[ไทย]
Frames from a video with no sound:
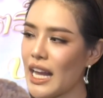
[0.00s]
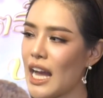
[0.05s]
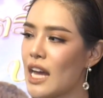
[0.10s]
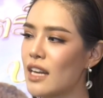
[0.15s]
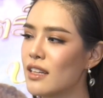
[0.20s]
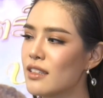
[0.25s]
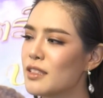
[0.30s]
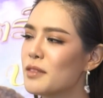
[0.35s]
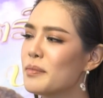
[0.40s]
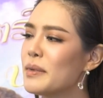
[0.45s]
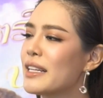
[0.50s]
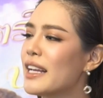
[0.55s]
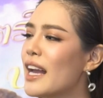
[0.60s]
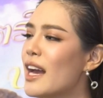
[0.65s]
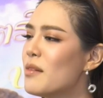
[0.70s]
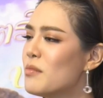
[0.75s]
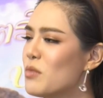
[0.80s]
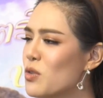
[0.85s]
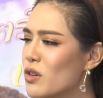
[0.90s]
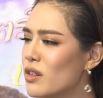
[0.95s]
กันถือเป็น
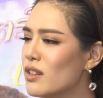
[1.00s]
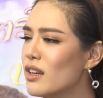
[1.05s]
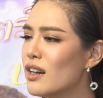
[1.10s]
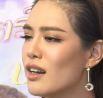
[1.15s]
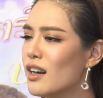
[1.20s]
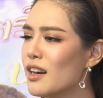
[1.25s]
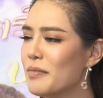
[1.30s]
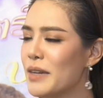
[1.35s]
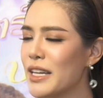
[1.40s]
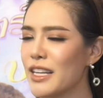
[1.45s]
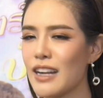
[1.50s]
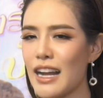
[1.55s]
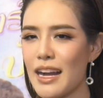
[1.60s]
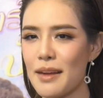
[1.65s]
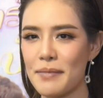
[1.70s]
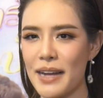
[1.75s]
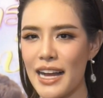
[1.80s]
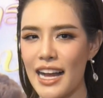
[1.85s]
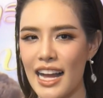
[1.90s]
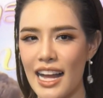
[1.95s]
งานบุญเนอะไม่ดรา
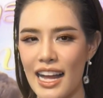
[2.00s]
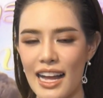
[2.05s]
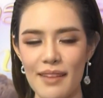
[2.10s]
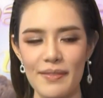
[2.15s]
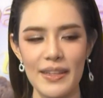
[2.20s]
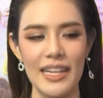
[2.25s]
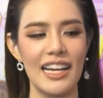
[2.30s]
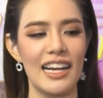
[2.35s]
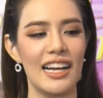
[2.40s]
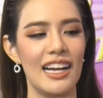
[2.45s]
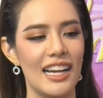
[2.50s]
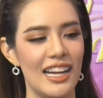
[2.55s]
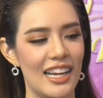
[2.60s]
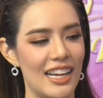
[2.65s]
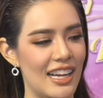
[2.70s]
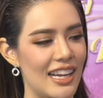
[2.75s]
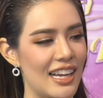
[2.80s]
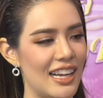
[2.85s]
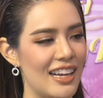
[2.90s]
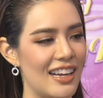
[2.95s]
ม่าไม่อา
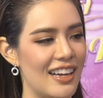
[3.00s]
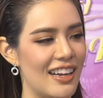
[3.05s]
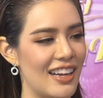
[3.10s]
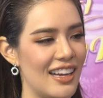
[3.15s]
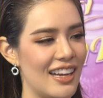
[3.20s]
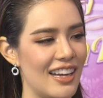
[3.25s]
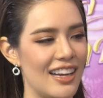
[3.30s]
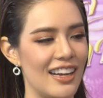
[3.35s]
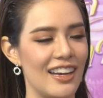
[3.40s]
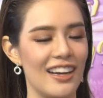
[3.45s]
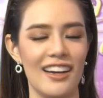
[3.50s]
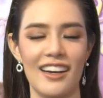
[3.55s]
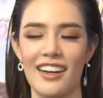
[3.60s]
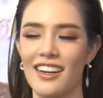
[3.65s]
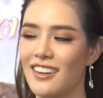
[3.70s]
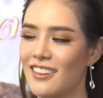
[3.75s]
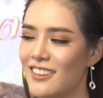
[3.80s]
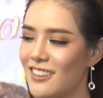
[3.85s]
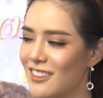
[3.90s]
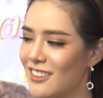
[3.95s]

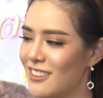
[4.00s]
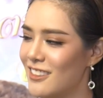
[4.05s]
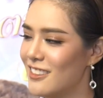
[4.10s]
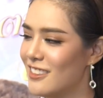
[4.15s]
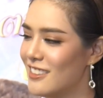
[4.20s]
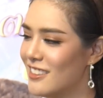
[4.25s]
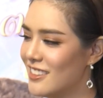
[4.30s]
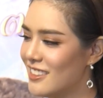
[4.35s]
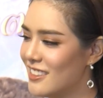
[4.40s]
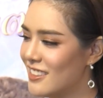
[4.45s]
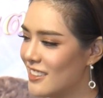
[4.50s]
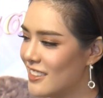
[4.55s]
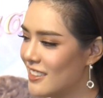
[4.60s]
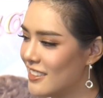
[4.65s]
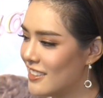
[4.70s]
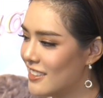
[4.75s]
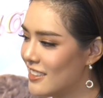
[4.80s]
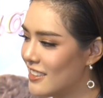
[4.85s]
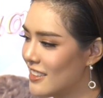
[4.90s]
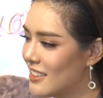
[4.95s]
แต่ว่าเราน่าจะรู้
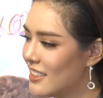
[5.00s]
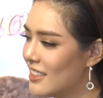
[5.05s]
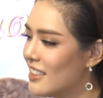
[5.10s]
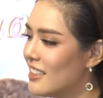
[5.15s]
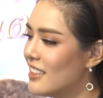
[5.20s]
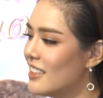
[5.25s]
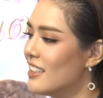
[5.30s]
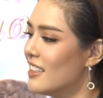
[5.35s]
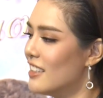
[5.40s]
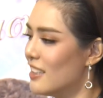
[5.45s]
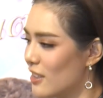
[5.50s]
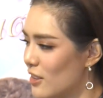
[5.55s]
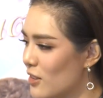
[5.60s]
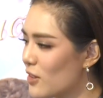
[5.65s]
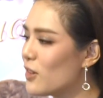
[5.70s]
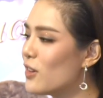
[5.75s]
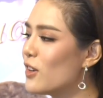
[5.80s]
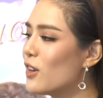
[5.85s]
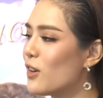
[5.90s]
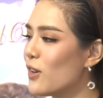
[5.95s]
แล้วแหละใช่ไหมที่
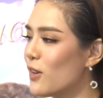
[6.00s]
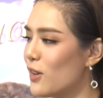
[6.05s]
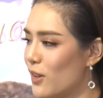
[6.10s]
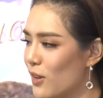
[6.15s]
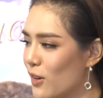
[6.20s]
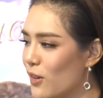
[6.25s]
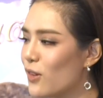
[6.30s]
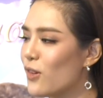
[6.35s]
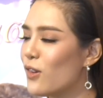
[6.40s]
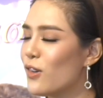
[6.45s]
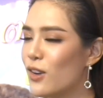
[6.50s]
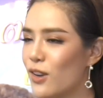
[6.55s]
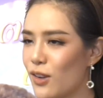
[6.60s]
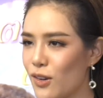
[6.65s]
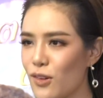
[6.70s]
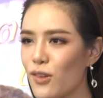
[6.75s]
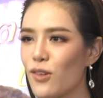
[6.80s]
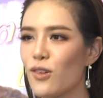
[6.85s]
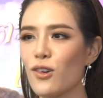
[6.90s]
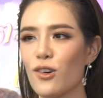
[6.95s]
เขาคอมเมนต์กันอะไร
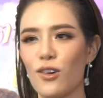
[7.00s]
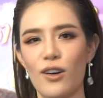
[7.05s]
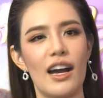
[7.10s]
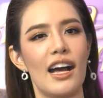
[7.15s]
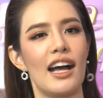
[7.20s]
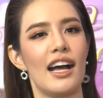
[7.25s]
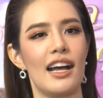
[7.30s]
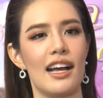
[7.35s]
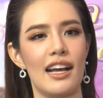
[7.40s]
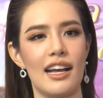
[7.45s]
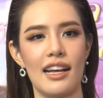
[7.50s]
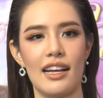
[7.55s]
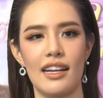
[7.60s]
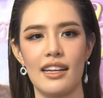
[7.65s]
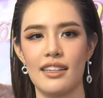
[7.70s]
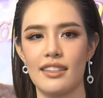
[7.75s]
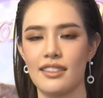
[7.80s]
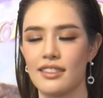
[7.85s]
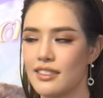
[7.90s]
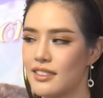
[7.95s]
เงี้ยค่ะมัน
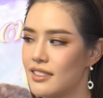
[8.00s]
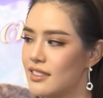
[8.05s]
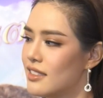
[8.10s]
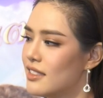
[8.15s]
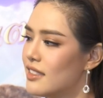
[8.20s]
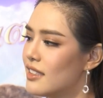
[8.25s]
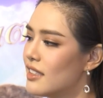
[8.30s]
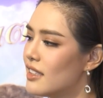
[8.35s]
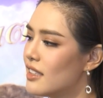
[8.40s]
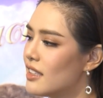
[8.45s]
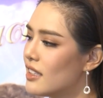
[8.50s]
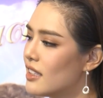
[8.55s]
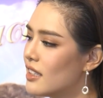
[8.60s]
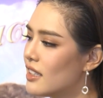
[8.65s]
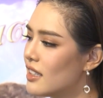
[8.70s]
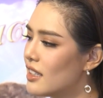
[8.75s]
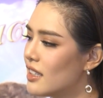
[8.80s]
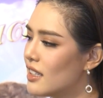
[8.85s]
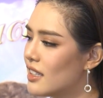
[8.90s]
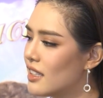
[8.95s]
ช่างไปแชะตรงที่
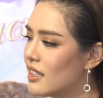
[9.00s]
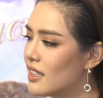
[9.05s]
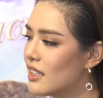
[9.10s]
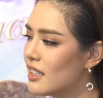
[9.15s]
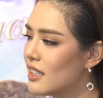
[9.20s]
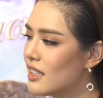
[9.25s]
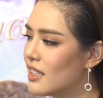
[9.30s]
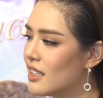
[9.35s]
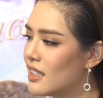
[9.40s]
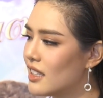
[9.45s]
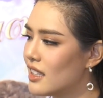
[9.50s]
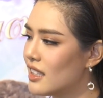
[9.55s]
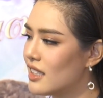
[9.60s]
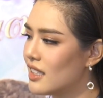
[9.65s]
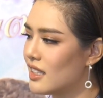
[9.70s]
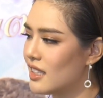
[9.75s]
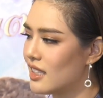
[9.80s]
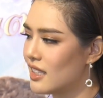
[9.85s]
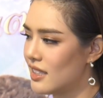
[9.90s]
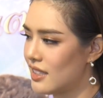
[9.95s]
แบบเราเหลือบ
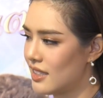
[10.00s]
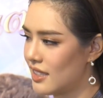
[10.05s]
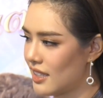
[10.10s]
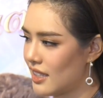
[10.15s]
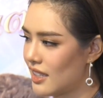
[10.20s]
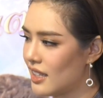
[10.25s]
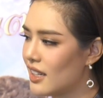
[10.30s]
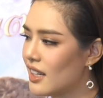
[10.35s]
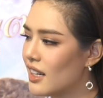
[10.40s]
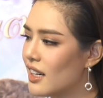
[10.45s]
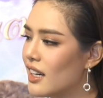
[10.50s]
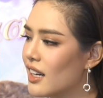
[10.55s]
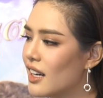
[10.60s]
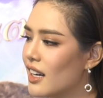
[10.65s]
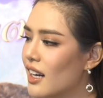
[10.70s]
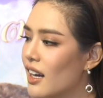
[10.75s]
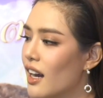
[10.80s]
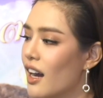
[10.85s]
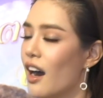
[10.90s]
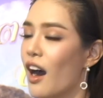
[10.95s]
บนอะไรอย่าง
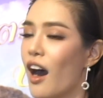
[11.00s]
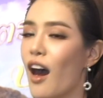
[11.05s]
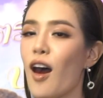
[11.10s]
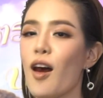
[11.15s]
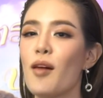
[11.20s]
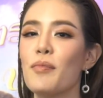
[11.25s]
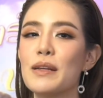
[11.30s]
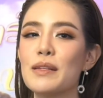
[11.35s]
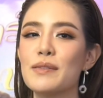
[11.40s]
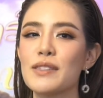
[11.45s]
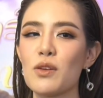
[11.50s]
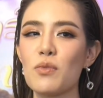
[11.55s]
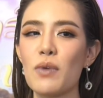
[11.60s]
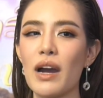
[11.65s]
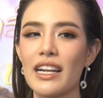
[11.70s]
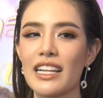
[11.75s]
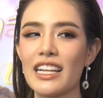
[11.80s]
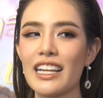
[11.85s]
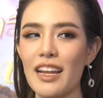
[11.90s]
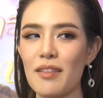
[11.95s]
เงี้ยอ๋อเป็นจังห
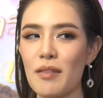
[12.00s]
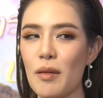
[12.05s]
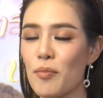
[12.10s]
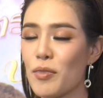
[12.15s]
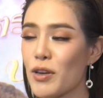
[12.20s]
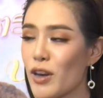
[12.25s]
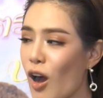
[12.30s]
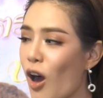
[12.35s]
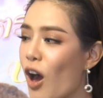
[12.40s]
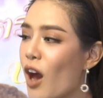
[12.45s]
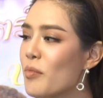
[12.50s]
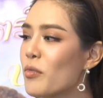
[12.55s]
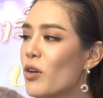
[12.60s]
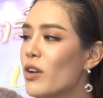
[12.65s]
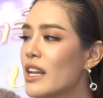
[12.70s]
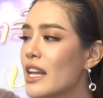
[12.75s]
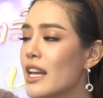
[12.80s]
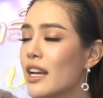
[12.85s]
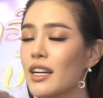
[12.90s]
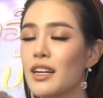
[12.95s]
วะที่เกดแบบร้อนพ
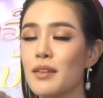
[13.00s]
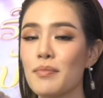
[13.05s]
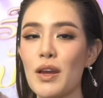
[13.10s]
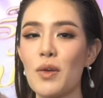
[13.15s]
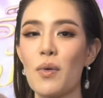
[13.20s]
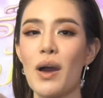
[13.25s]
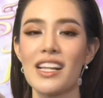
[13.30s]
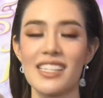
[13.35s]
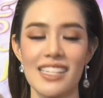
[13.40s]
อดีคือไม่